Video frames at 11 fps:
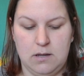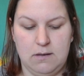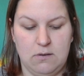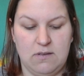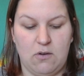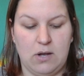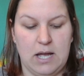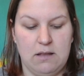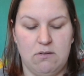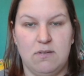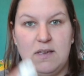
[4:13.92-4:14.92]
Achso, ist auch
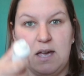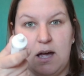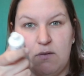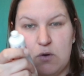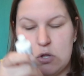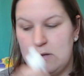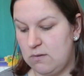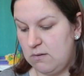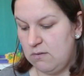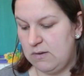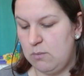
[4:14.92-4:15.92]
kein so ein Sicherheitsverschluss
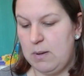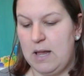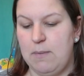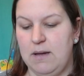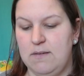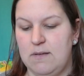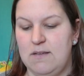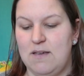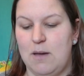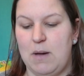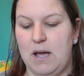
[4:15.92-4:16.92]
oder sowas wie bei LMAX. Da ist
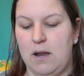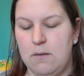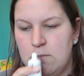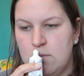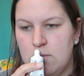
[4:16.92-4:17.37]
ja immer einer.